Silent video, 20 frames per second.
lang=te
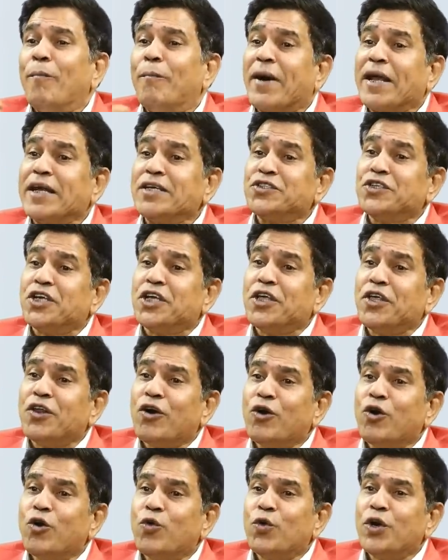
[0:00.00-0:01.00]
మన
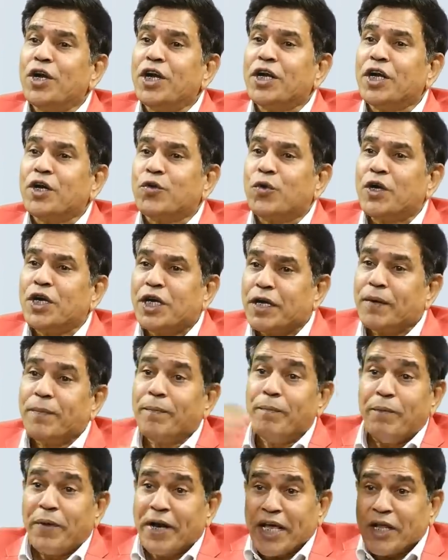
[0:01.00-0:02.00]
శరీరంలో ఉండేటటువంటి
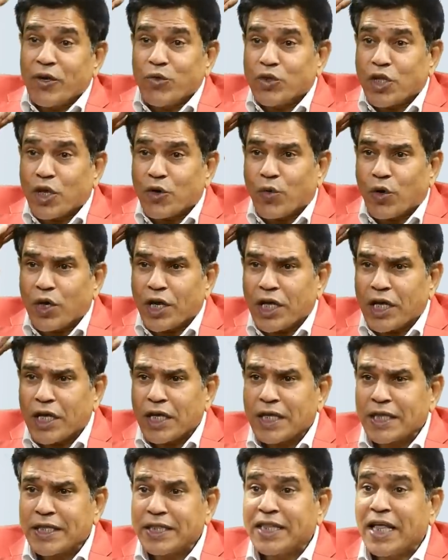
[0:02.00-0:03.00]
బ్రెయిన్ ఉందనుకోండి
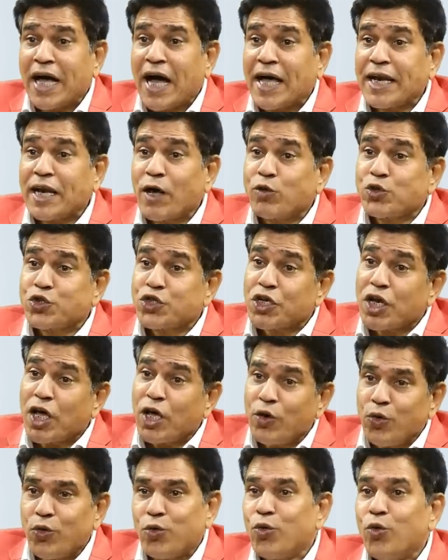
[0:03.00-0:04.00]
దాని
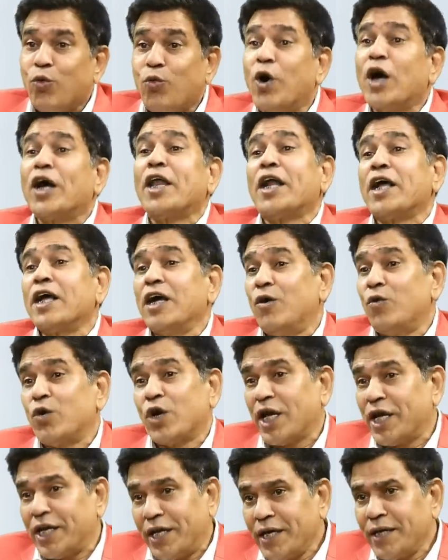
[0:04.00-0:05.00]
అవసరాలు ఒక రకంగా
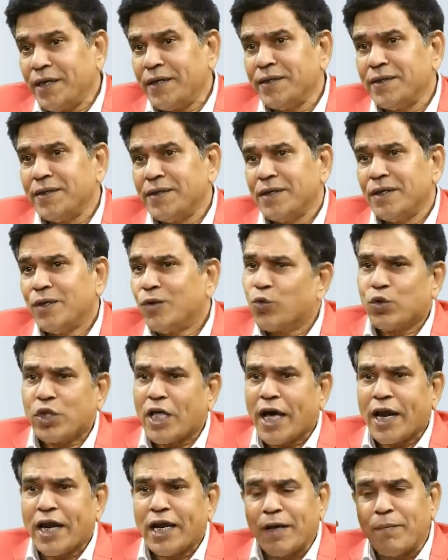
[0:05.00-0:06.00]
ఉంటాయి
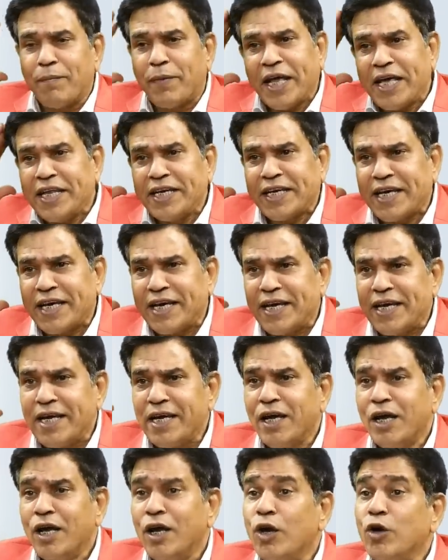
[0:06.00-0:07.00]
ఉదాహరణకి బ్రెయిన్కి
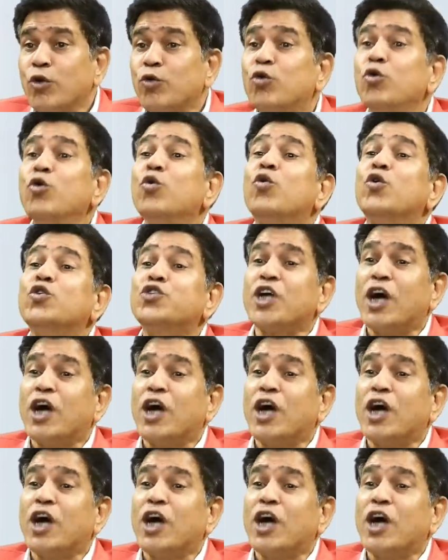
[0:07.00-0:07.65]
గ్లూకోజ్